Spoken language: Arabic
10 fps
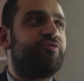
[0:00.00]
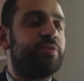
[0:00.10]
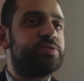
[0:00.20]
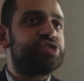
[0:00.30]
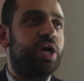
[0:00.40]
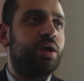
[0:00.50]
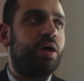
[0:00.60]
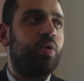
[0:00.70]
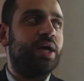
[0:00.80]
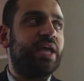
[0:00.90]
الفيلم ان شاء
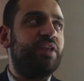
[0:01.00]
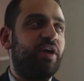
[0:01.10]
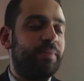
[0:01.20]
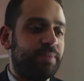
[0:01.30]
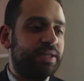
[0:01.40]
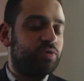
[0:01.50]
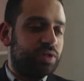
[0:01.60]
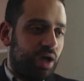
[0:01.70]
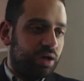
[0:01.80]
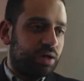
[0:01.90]
الله هو تاليف احمد مجدي
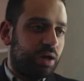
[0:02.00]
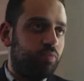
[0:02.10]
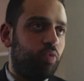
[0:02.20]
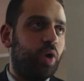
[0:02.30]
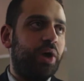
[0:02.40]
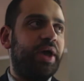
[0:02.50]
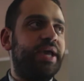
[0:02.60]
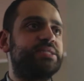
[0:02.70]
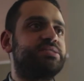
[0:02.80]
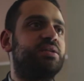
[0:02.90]
وندى اكرم
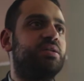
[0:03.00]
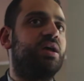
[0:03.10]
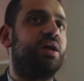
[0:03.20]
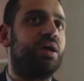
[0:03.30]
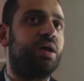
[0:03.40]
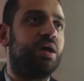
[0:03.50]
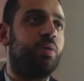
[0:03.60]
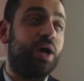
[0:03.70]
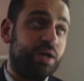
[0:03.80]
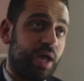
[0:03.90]
وهينزل آه،
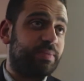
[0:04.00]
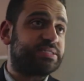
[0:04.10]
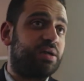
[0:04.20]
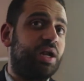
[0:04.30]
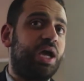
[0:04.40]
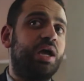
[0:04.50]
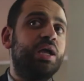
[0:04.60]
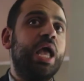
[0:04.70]
واخراج احمد صالح